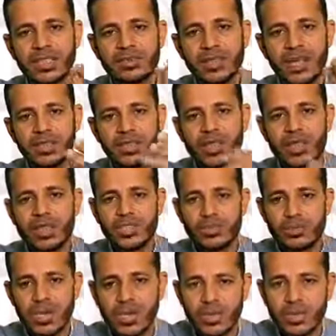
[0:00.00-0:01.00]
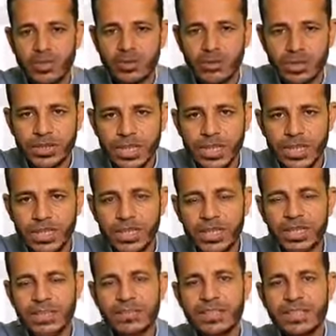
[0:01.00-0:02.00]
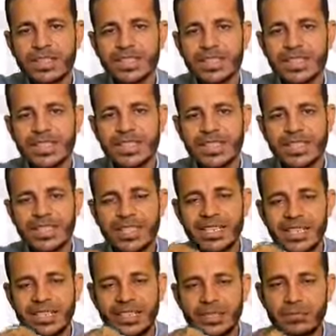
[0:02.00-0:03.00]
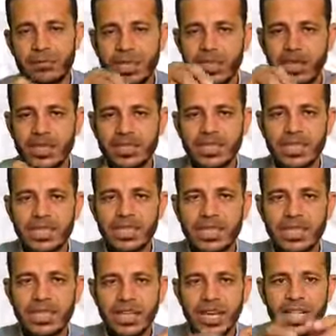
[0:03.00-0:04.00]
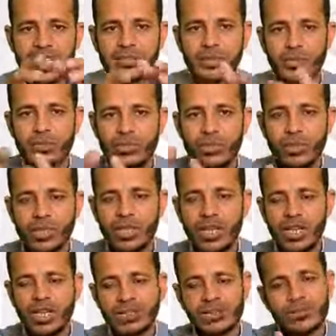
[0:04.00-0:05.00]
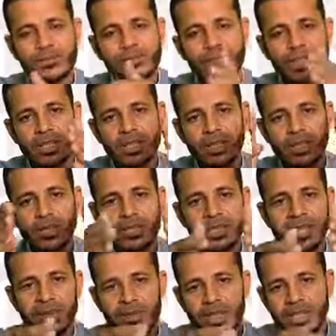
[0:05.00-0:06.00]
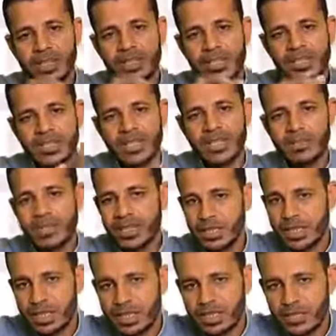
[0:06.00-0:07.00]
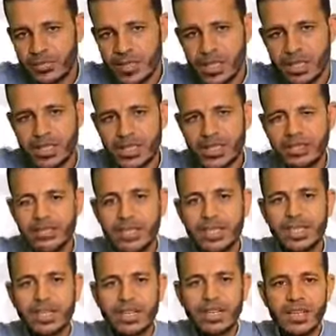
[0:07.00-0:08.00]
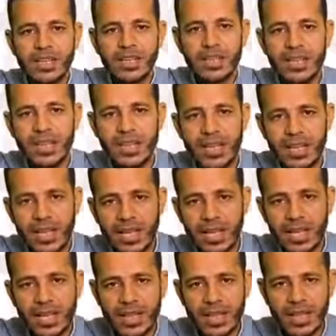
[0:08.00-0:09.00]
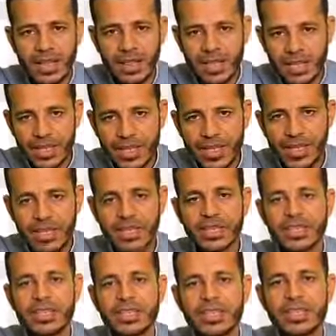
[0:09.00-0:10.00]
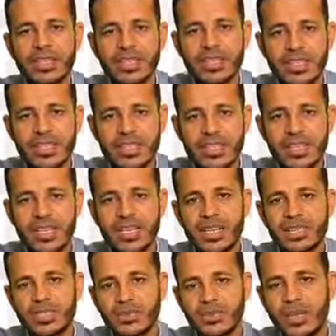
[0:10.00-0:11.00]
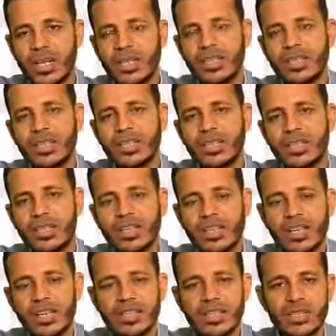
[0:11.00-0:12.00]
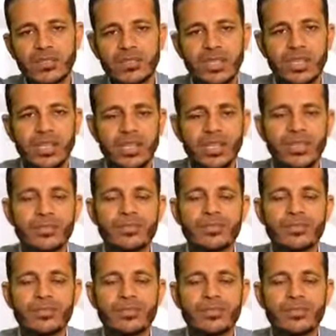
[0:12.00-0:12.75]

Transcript: مع الله سبحانه وتعالى في تسيير مقاديره حسب وقوعها وفي كمال التسليم لله سبحانه فإن هذه هي السعادة الحقيقية أسأل الله